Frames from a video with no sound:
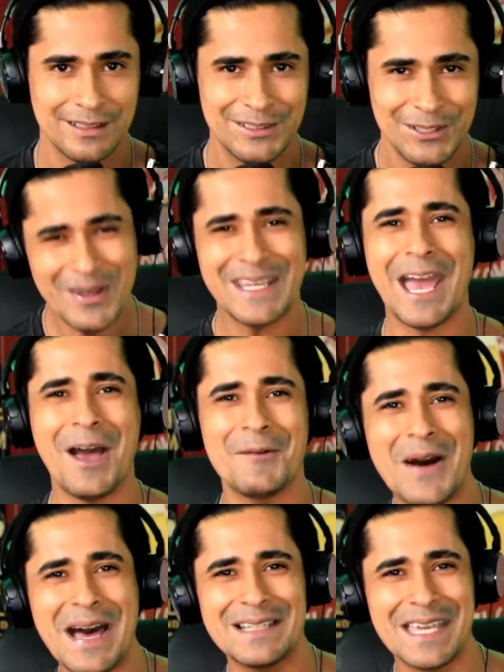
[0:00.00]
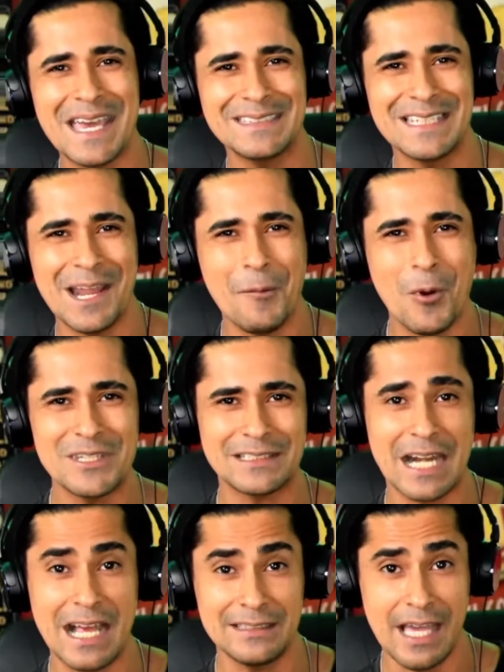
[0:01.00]
No me queda más que decirle muchas
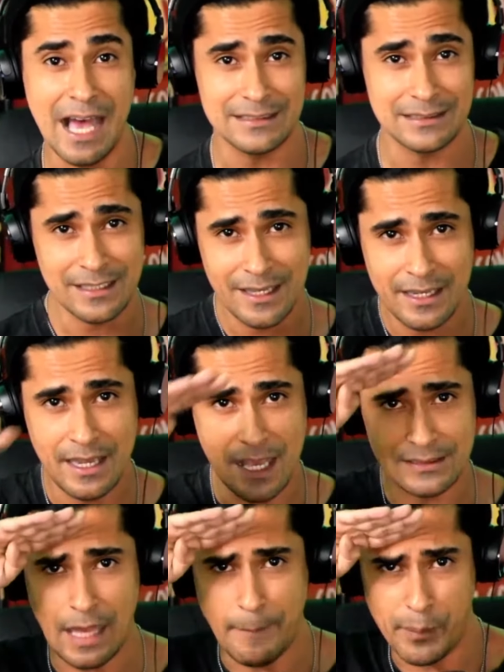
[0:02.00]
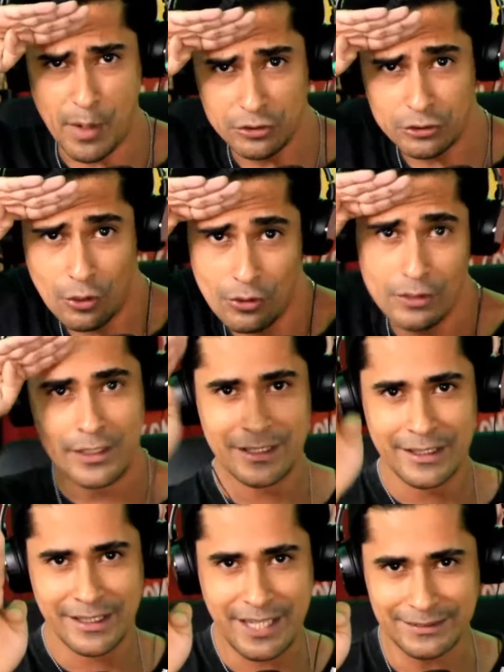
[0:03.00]
gracias y hasta pronto,
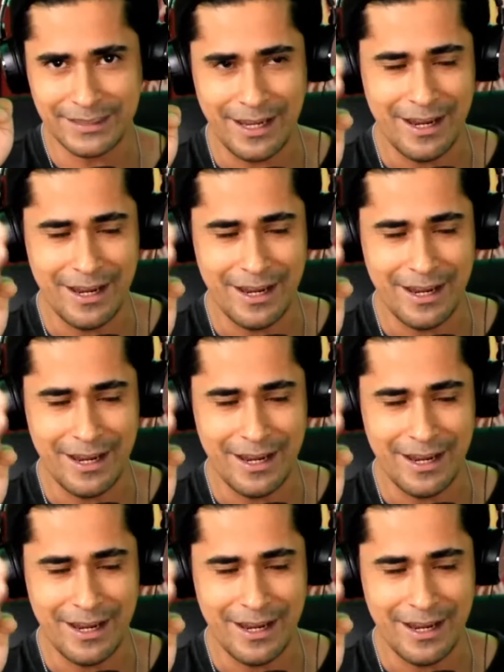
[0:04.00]
gente.